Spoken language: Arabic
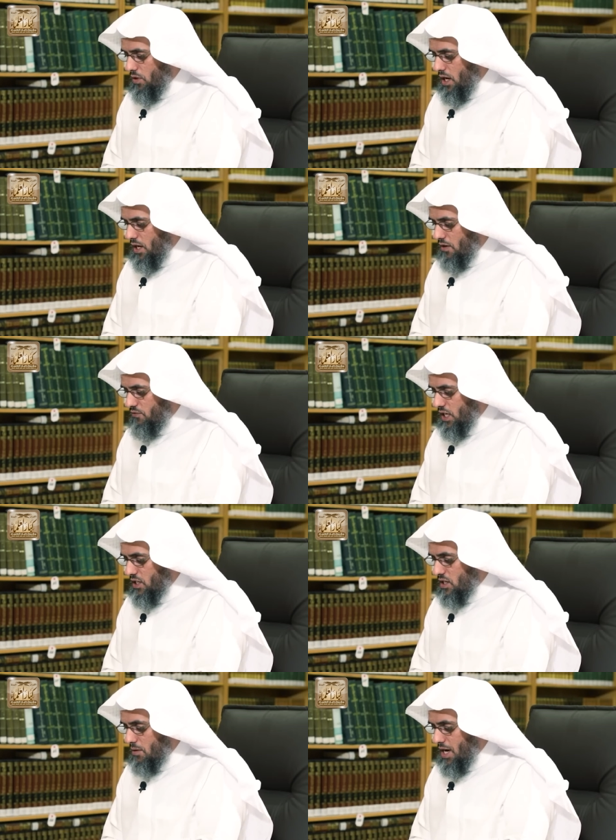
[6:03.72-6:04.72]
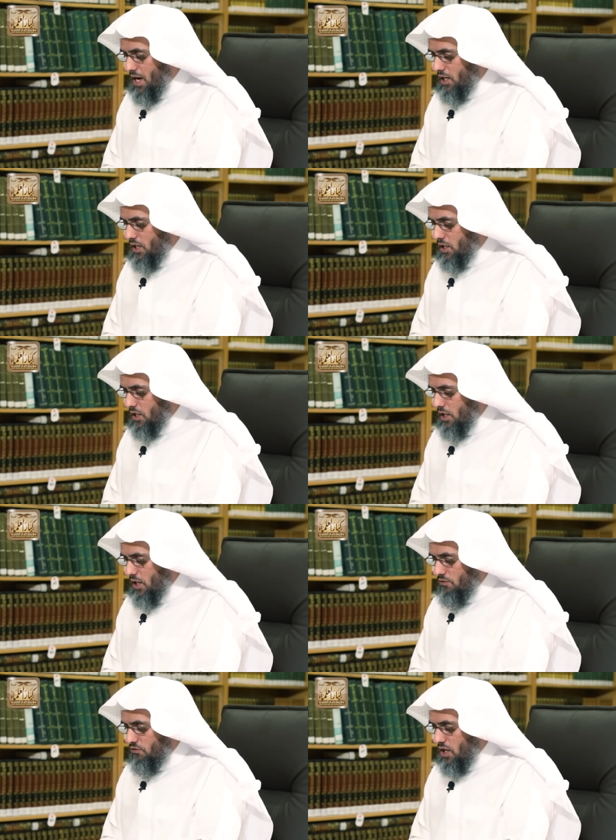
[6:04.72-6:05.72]
ظهر في زمانه
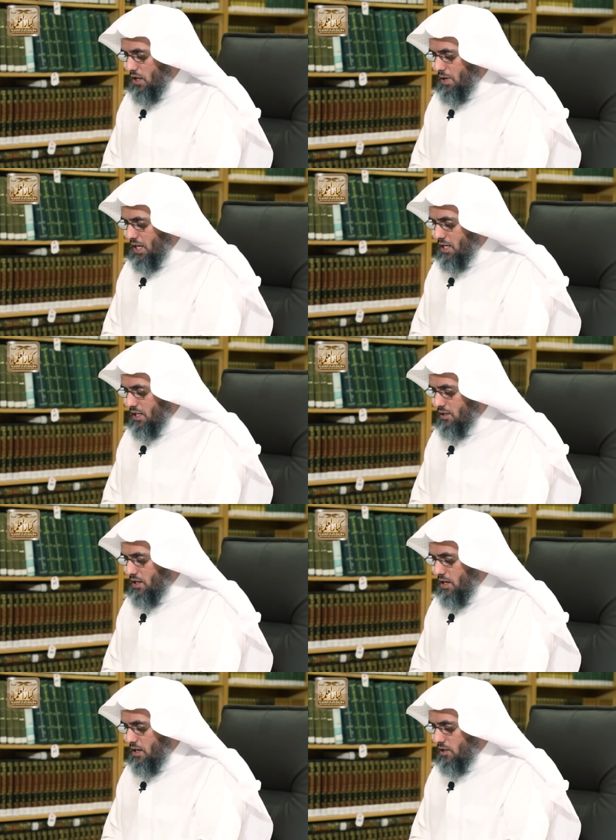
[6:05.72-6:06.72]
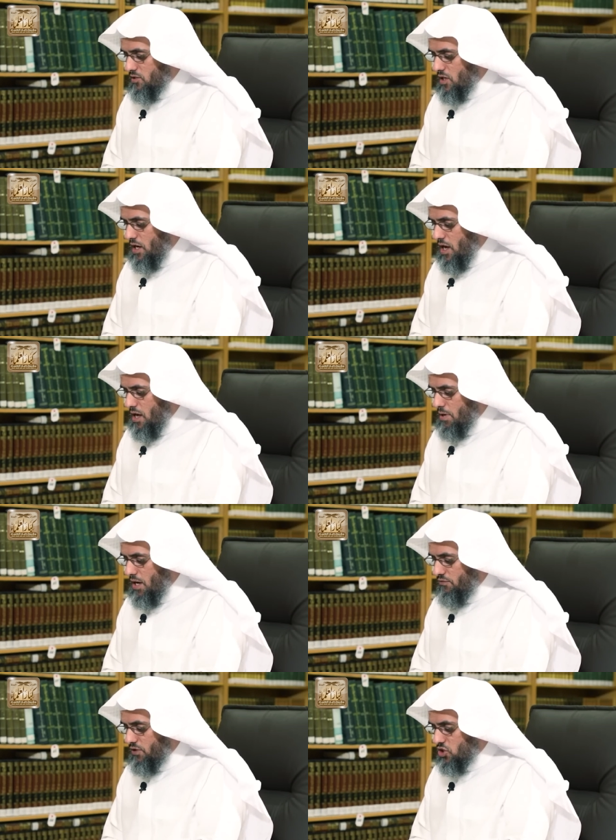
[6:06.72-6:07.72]
في من يدعي
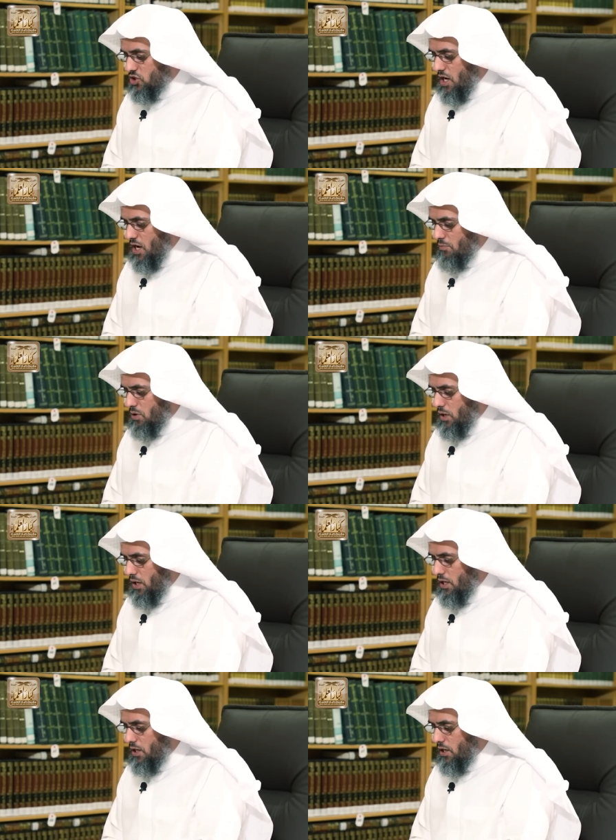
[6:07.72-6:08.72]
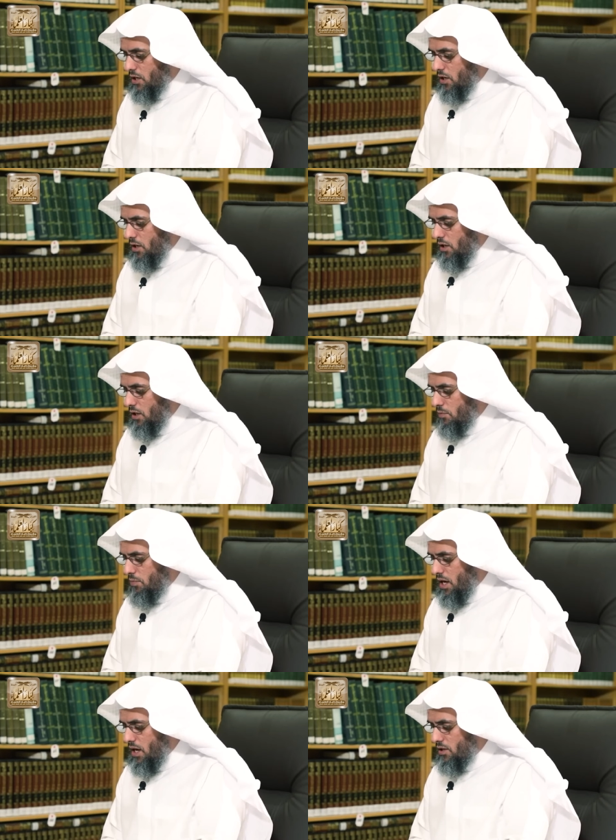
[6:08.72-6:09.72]
الاسلام في الشام وغيره
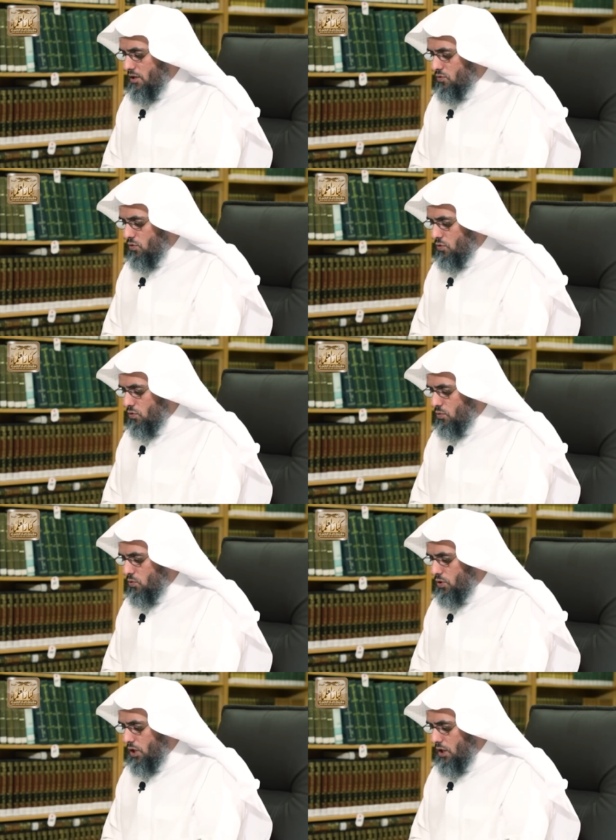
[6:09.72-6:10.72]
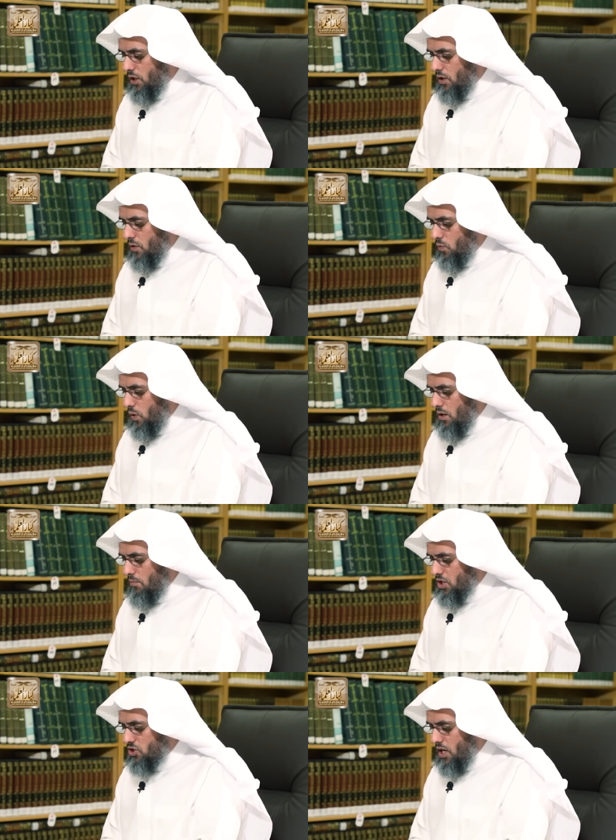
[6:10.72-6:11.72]
عباده القبور
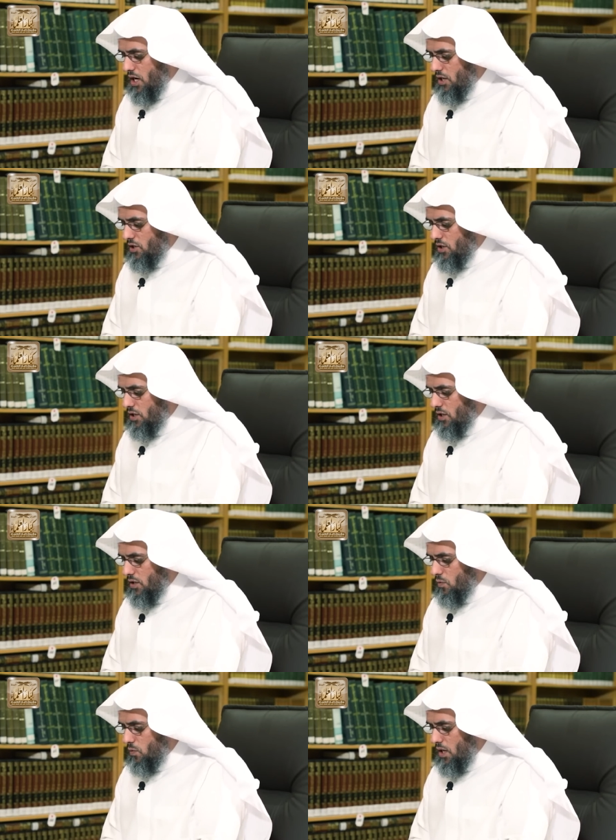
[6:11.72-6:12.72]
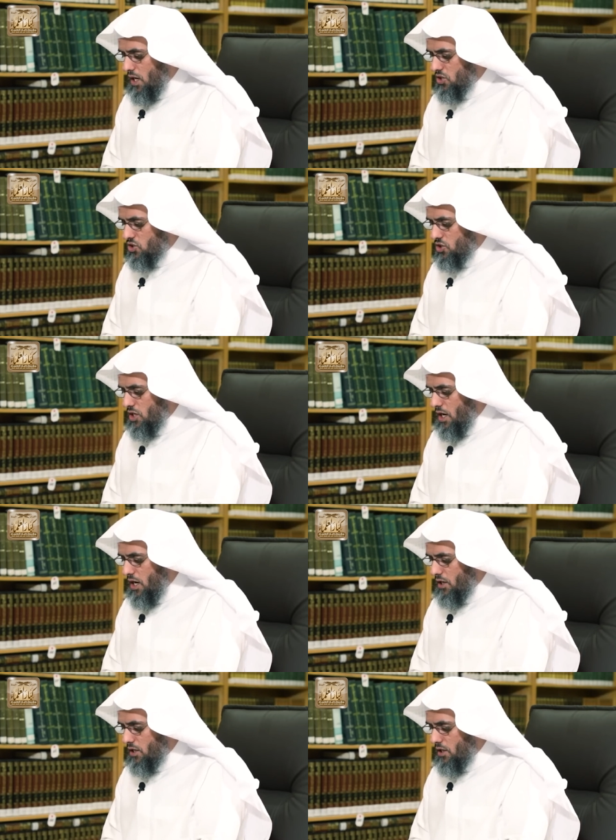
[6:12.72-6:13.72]
والمشاهد
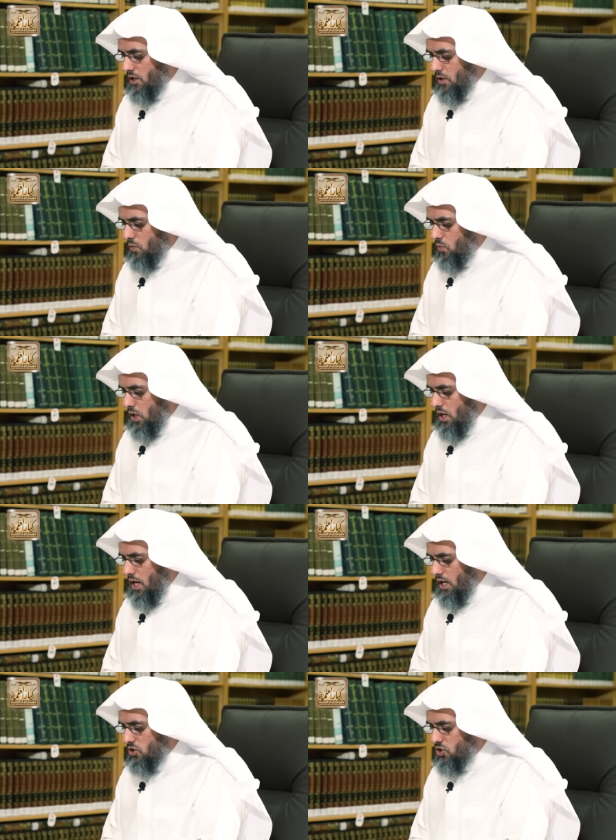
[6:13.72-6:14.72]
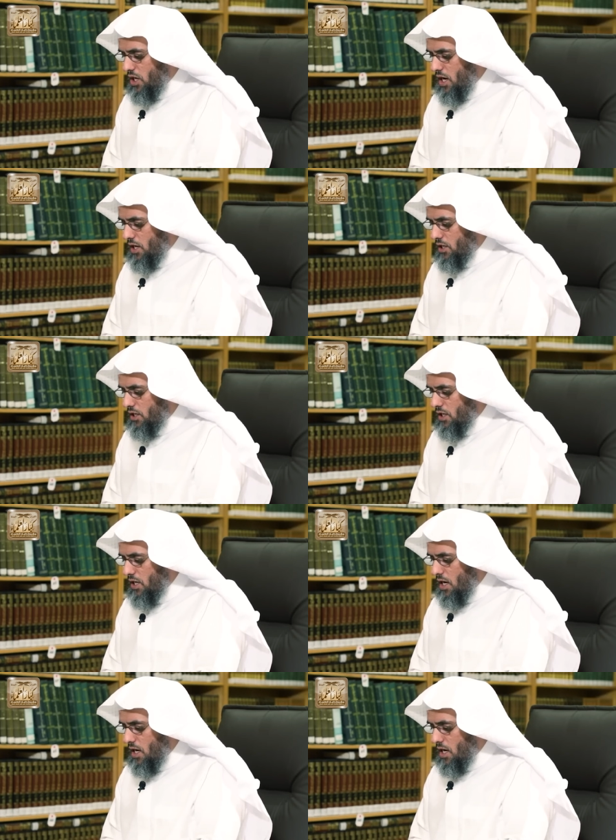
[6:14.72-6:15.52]
والاشجار والاحجار